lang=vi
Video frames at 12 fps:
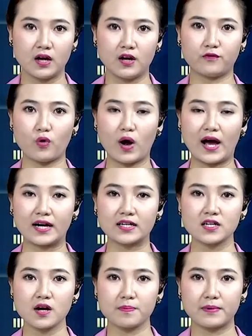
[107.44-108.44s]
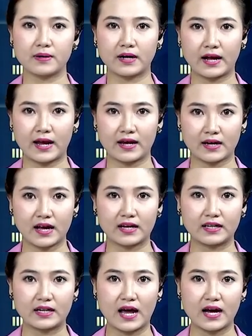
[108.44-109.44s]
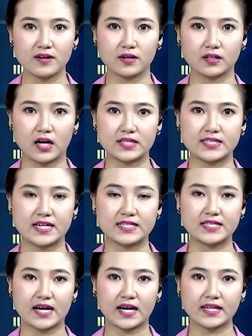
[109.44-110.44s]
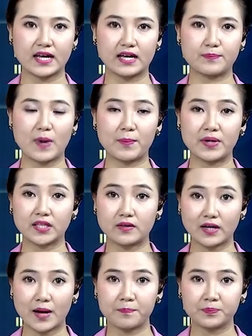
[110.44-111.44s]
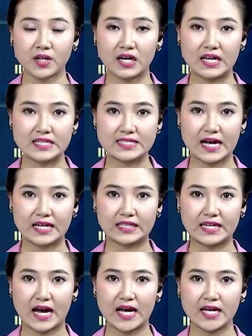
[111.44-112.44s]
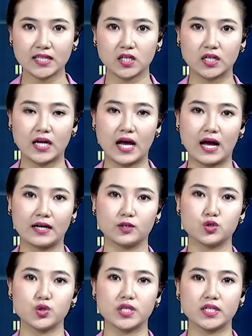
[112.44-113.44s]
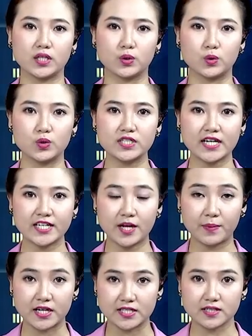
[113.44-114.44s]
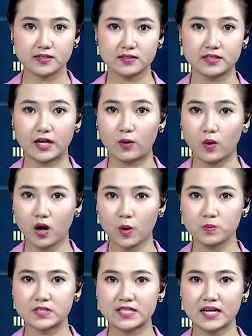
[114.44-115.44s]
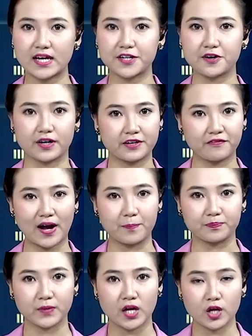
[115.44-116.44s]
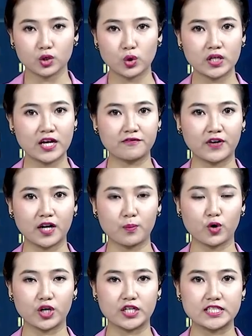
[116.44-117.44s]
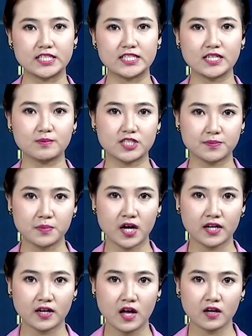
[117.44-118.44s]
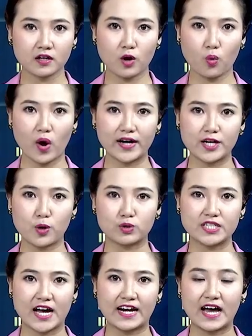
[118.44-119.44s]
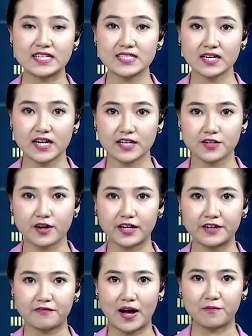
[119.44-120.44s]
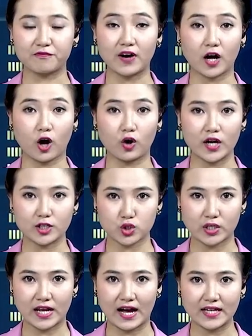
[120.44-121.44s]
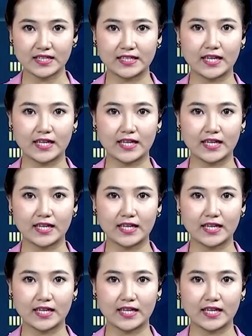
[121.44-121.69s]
Vụ án cướp nghe này đã được à, xảy ra cách đây 34 năm, lẽ ra thì đã hết thời hạn truy cứu trách nhiệm hình sự nếu không xác định được nghi phạm. Tuy nhiên vào năm 1990, cơ quan điều tra đã xác định được nghi phạm và có lệnh truy nã thì